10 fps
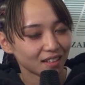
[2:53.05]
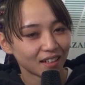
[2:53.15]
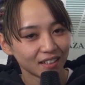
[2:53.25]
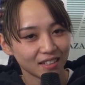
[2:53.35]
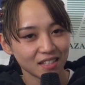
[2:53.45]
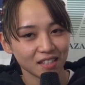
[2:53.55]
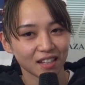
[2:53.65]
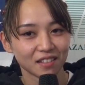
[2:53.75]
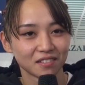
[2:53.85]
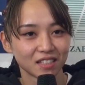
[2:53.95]
入らせ
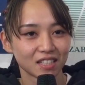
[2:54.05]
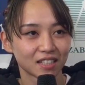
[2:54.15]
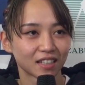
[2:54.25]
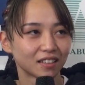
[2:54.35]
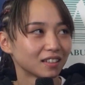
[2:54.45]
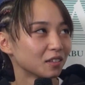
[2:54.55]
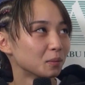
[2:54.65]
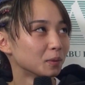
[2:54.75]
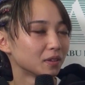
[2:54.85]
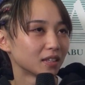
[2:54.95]
ないようにしたいなって
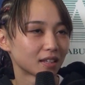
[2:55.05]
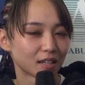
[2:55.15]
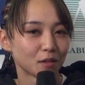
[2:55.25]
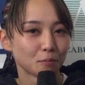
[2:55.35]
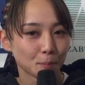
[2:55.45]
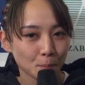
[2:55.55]
思ってて